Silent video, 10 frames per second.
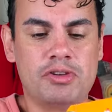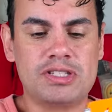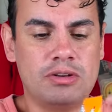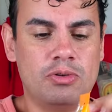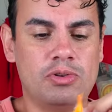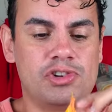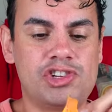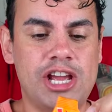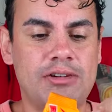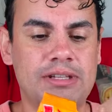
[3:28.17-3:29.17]
o, o
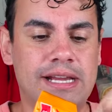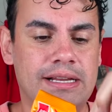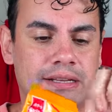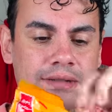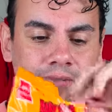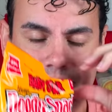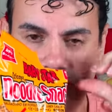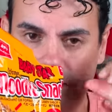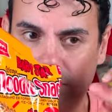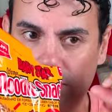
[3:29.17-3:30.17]
cheiro dele.
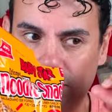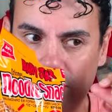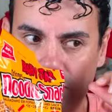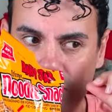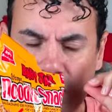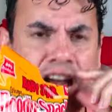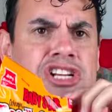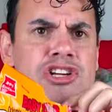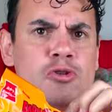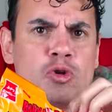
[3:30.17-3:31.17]
Ai, que
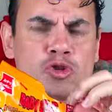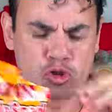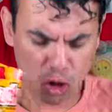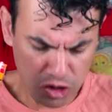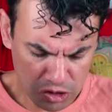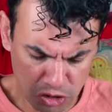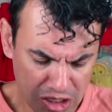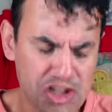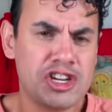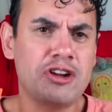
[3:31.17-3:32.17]
cheiro gostoso!
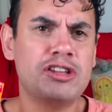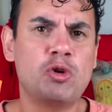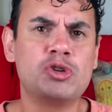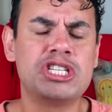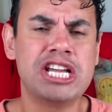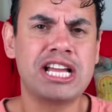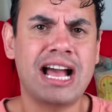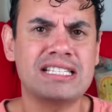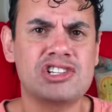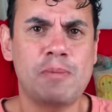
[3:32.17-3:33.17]
Tem cheiro de cozinha de
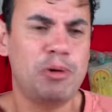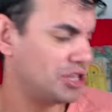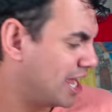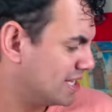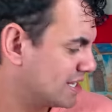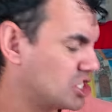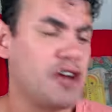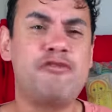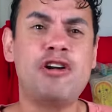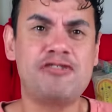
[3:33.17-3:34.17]
casa japonesa. Já
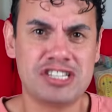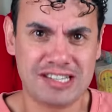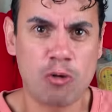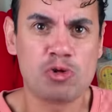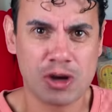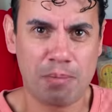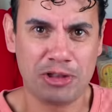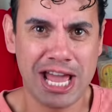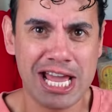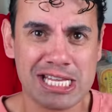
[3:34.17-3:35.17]
foram visitar algum
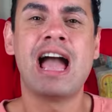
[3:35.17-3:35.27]
japonês?